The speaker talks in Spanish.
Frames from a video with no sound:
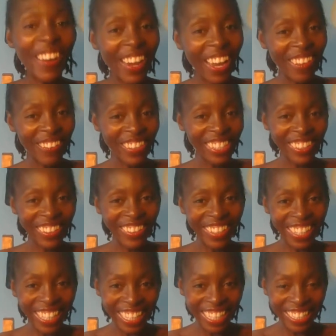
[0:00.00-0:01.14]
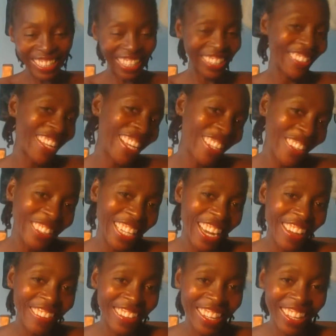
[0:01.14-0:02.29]
Hola, mis curlis, ya estoy aquí
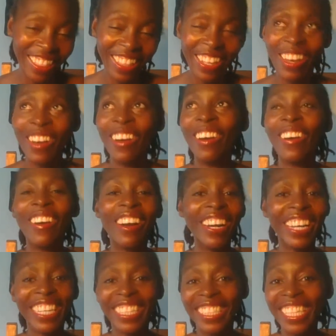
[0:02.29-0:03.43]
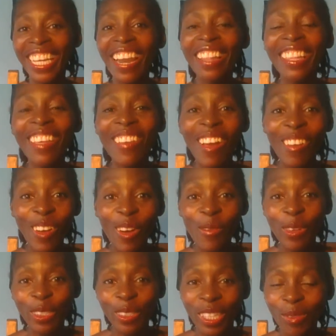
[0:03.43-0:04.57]
otra vez. es que que hablo con
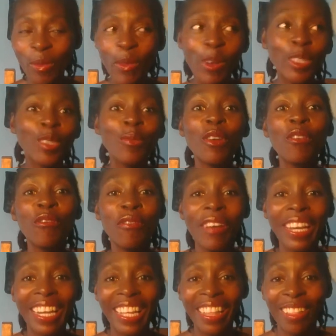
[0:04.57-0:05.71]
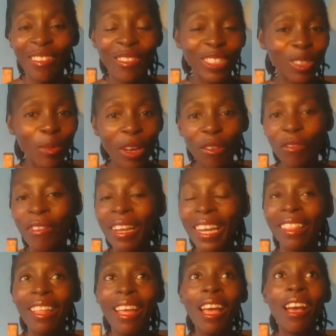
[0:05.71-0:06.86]
vosotros me pongo súper feliz, súper
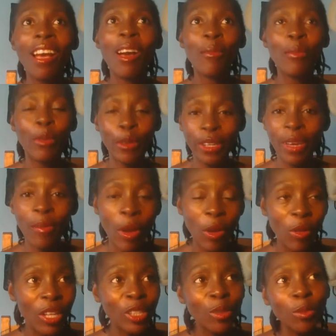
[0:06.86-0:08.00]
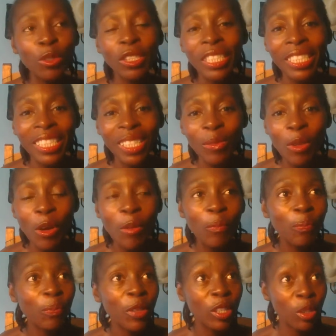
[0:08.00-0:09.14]
feliz, porque me ayudáis muchísimo,
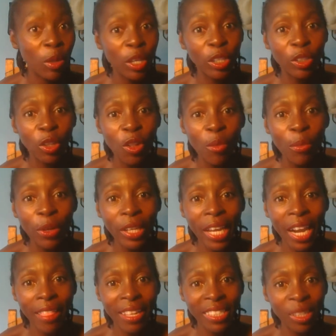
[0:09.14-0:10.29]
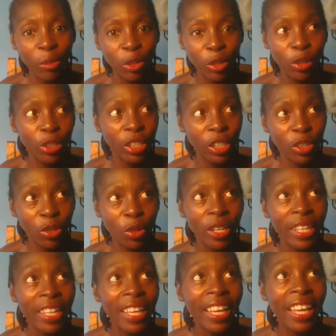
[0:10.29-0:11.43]
sobre todo porque gracias a vosotros
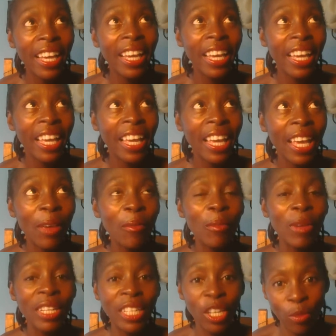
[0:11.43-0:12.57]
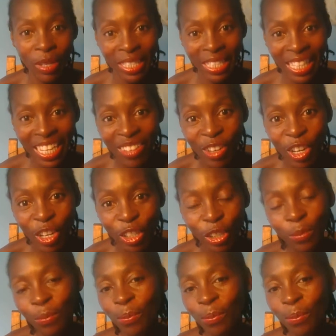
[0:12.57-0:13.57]
estoy eh, vendiendo más libros.